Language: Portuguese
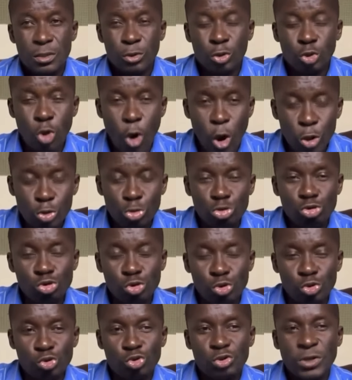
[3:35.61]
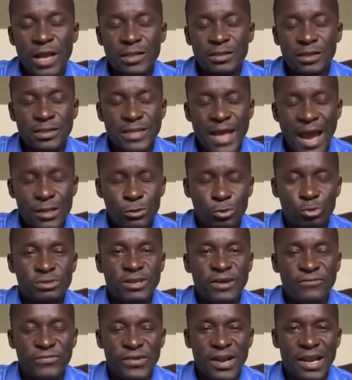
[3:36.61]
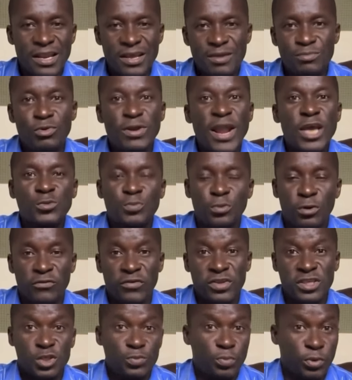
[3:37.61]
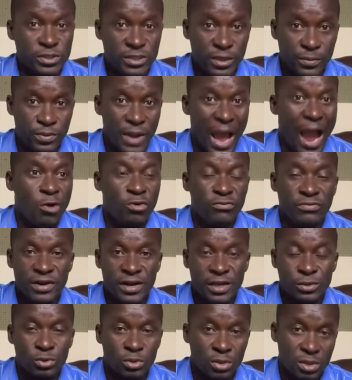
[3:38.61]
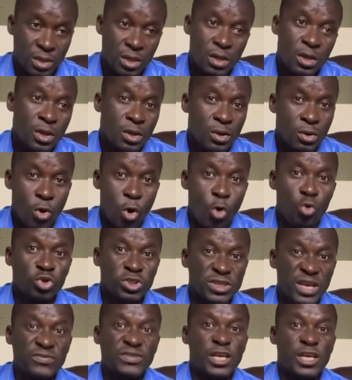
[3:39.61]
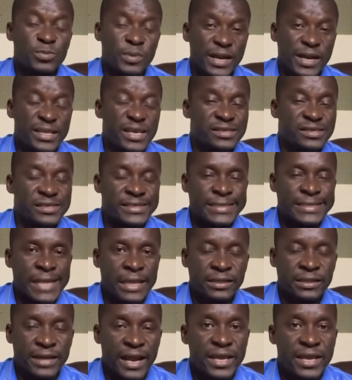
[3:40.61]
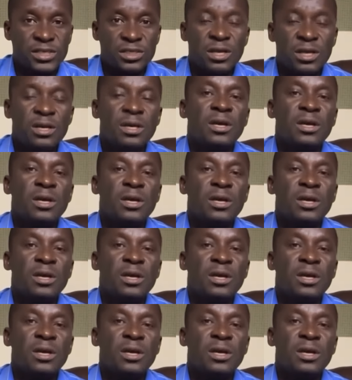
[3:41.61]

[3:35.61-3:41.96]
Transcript: Todos os candidatos da Frelimo nas províncias, por exemplo, a governador ou os chefes das brigadas centrais,